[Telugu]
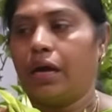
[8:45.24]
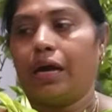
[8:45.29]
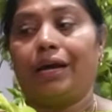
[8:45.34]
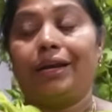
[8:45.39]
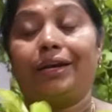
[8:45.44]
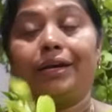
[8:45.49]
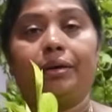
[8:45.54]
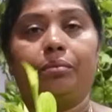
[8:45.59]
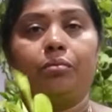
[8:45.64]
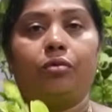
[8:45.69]

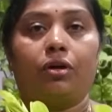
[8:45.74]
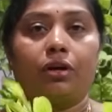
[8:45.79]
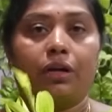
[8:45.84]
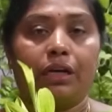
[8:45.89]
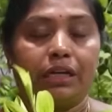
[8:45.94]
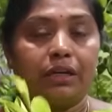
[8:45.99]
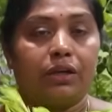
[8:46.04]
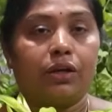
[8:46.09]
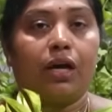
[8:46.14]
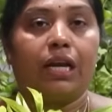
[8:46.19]
ఆల్రెడీ
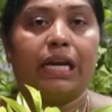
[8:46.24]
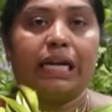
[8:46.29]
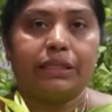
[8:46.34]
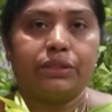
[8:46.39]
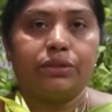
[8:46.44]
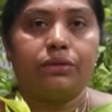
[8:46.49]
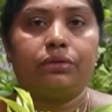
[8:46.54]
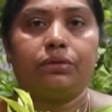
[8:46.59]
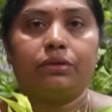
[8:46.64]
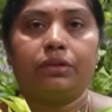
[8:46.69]
మొక్కలకి
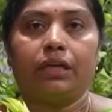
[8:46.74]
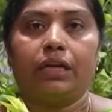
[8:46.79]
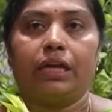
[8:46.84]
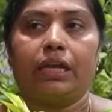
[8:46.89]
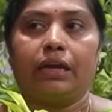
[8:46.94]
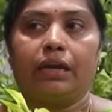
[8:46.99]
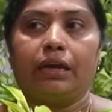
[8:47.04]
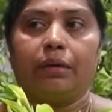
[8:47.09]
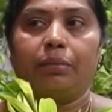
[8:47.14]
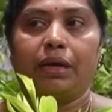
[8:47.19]
నాలెడ్జ్ ఉంటుంది
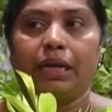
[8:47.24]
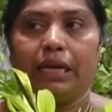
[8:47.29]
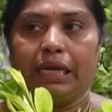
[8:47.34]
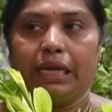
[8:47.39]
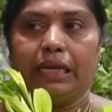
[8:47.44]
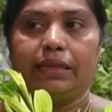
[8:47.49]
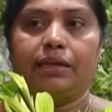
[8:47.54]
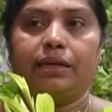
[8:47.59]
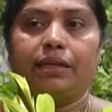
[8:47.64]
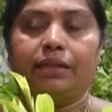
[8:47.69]
కనుక
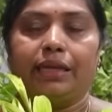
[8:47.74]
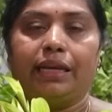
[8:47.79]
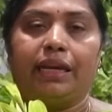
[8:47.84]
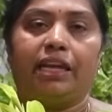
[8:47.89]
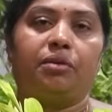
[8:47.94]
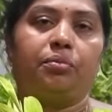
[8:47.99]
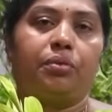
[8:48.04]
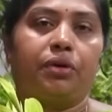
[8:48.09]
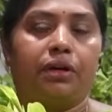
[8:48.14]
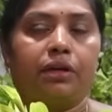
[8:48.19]
మనకి ఏదైనా
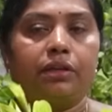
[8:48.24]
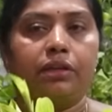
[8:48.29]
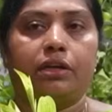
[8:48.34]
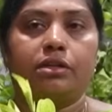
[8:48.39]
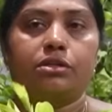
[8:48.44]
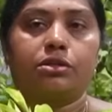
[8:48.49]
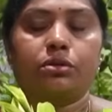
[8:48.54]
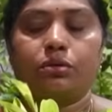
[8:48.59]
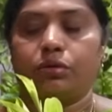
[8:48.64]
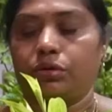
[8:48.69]
తెలియకపోయినా
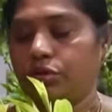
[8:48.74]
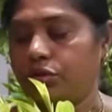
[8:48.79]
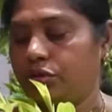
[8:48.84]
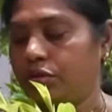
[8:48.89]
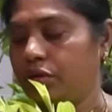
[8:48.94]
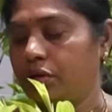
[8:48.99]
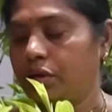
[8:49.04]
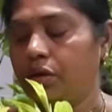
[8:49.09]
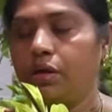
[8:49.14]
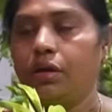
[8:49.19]

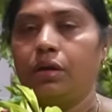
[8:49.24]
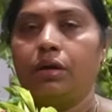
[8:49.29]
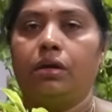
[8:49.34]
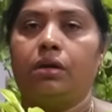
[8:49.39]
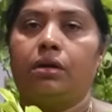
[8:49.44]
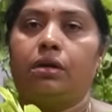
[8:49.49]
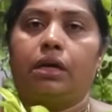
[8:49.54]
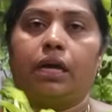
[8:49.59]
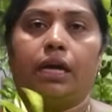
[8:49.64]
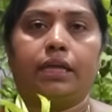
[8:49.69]
తెలుసుకోవచ్చు
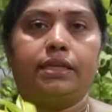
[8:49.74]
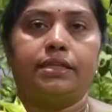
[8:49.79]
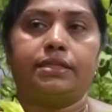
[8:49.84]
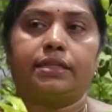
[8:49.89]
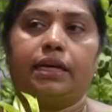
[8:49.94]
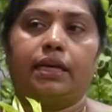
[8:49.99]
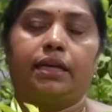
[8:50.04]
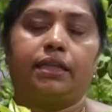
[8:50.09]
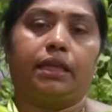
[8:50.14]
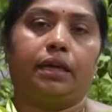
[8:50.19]
అది
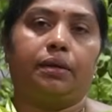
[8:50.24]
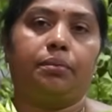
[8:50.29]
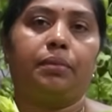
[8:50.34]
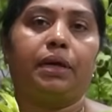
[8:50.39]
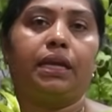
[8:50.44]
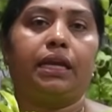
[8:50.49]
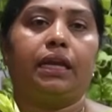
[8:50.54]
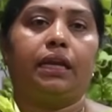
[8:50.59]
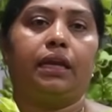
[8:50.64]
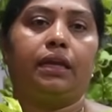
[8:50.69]
సంగతి
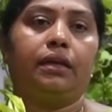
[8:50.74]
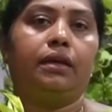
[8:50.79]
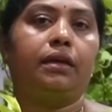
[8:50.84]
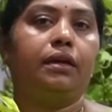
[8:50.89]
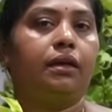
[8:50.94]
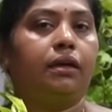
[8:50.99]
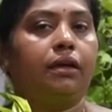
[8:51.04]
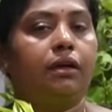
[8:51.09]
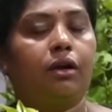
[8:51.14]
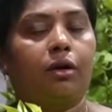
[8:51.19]
మరి
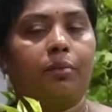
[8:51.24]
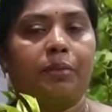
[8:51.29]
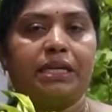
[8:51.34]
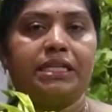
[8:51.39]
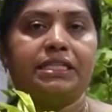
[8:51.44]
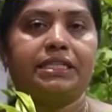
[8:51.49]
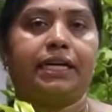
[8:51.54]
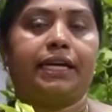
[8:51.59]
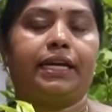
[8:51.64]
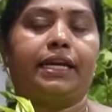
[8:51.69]

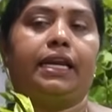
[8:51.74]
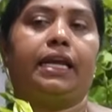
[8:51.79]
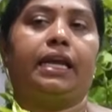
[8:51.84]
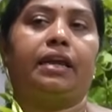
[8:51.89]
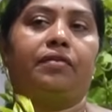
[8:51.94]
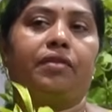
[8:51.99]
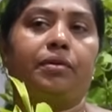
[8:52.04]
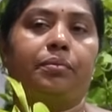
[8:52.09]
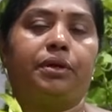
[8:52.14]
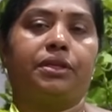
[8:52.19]
కామెంట్ చేయండి
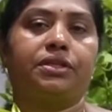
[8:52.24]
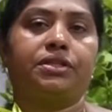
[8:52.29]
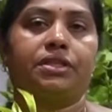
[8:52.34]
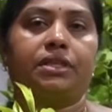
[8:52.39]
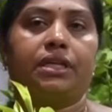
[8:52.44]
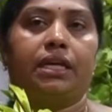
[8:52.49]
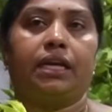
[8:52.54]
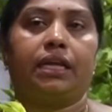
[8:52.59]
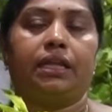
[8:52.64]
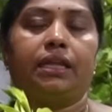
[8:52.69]

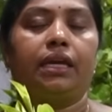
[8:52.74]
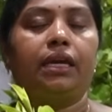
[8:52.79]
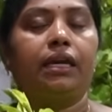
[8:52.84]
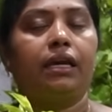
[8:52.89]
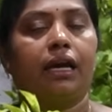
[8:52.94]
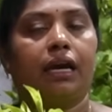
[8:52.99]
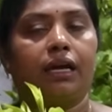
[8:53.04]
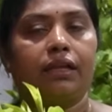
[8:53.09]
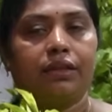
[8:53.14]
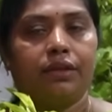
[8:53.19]
ఏమనిపించింది అనేది
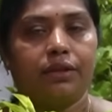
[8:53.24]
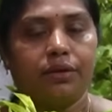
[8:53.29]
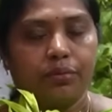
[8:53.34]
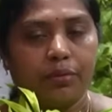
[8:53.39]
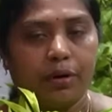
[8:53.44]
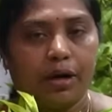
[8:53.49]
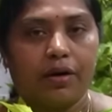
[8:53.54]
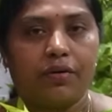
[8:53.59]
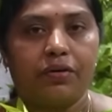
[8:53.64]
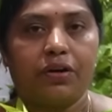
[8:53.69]
అందరూ
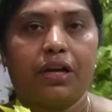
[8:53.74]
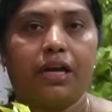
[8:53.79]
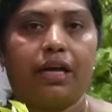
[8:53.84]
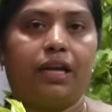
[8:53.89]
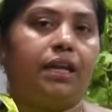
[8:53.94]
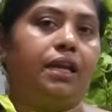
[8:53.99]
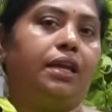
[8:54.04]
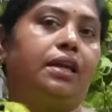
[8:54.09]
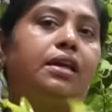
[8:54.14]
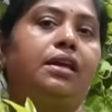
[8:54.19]

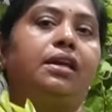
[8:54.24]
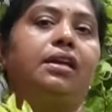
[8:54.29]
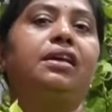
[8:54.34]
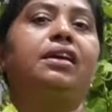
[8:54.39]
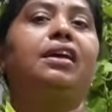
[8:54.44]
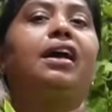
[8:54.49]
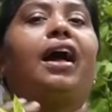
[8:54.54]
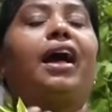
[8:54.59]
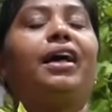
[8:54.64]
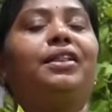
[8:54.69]
బాగుండాలి
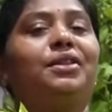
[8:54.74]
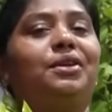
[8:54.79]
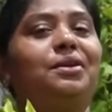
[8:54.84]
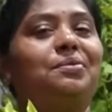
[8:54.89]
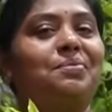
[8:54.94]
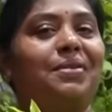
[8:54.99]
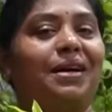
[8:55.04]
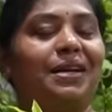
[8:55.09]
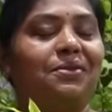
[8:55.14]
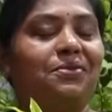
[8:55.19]
అందులో
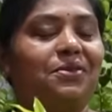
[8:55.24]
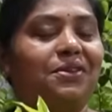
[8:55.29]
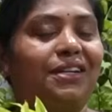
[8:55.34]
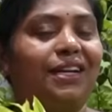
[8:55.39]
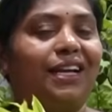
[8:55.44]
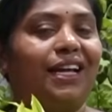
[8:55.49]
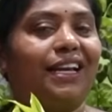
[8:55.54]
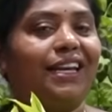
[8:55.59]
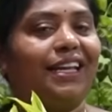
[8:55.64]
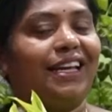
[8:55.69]
మనం
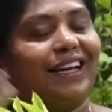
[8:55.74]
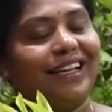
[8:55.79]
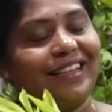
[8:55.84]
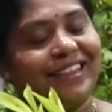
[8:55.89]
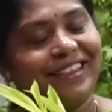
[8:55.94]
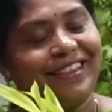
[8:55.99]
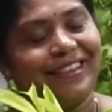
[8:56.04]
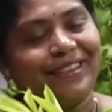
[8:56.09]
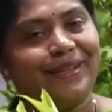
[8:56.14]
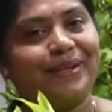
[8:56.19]
ఉండాలి
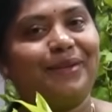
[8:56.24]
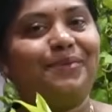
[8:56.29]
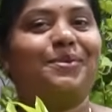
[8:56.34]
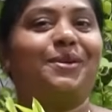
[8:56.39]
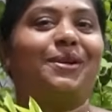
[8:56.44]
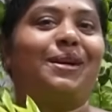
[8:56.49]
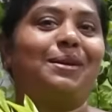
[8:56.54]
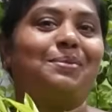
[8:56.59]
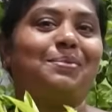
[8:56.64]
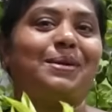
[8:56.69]
అందరూ
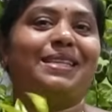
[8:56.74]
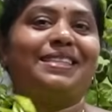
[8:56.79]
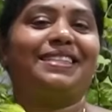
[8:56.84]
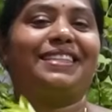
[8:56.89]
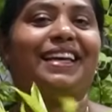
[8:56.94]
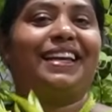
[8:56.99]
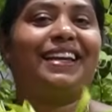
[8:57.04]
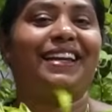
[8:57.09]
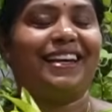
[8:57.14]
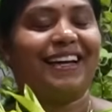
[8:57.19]
మొక్కలు
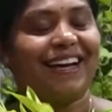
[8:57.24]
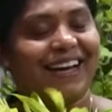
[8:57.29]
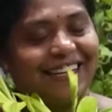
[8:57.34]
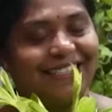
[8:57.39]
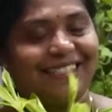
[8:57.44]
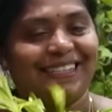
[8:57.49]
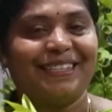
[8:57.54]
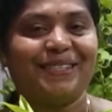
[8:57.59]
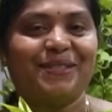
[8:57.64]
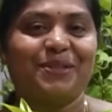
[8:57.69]
పెంచాలి అని
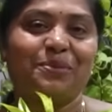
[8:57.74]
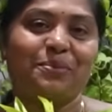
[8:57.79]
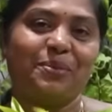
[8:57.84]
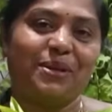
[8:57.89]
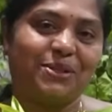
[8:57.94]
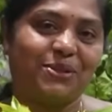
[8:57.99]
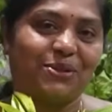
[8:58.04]
ఆశిస్తూ మీ